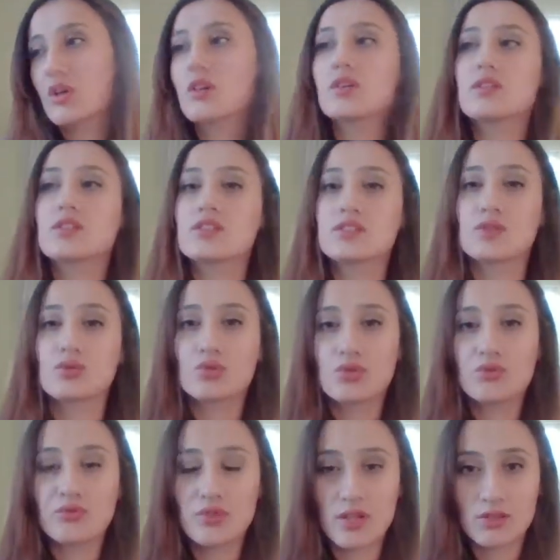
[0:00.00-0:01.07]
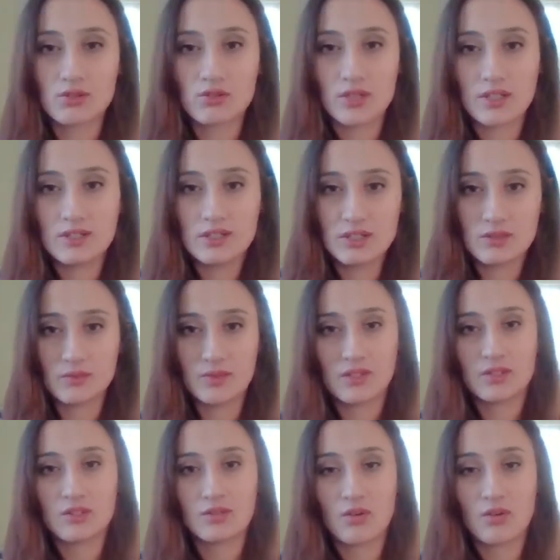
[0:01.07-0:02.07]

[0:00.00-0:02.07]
işte uygun fiyatlı olan 20,